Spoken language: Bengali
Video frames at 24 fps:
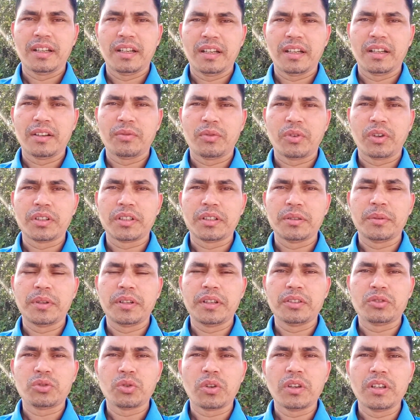হ্যাঁ ফর্টি
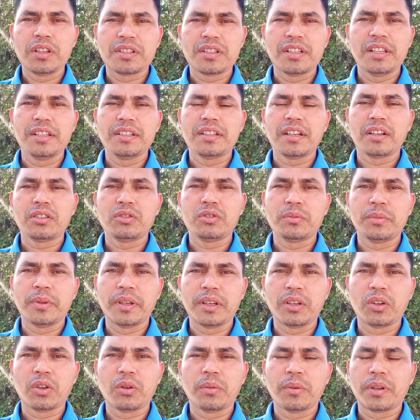মানে চল্লিশ লিটার ঢুকবে
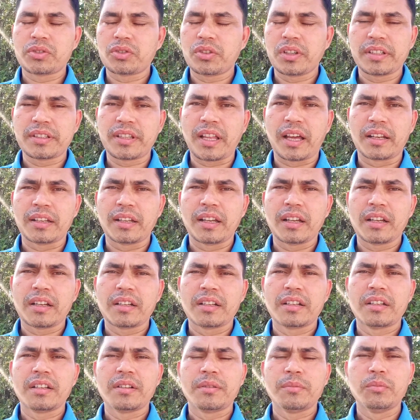এরকম আসলে তা না
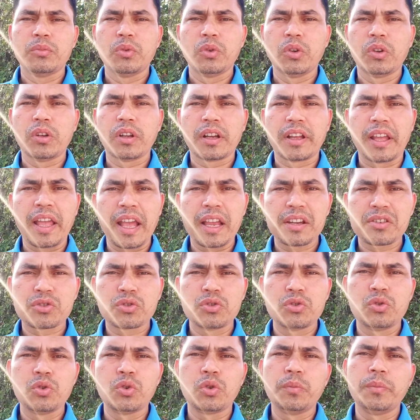মূল গ্যাস
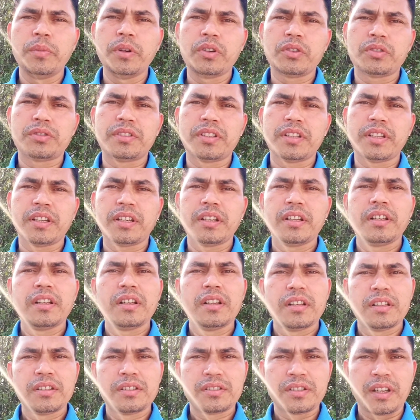ঢুকবে হচ্ছে
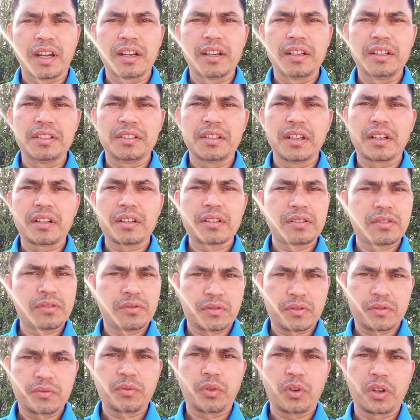চার লিটার
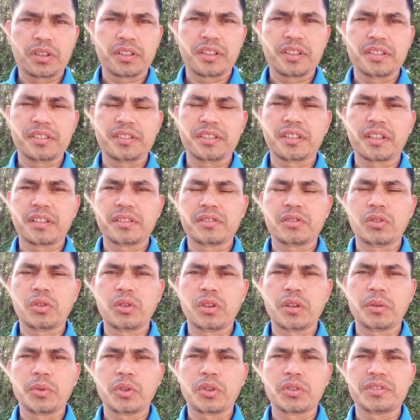ফর্টি যেটা ছিল
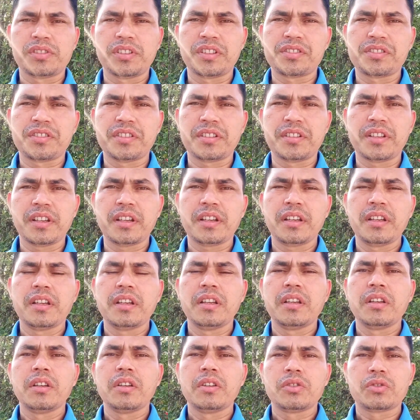এবং সিক্সটিতে
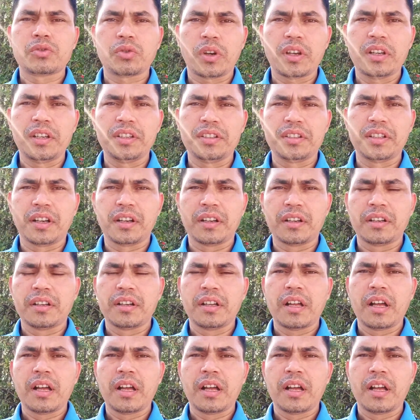ছয় লিটার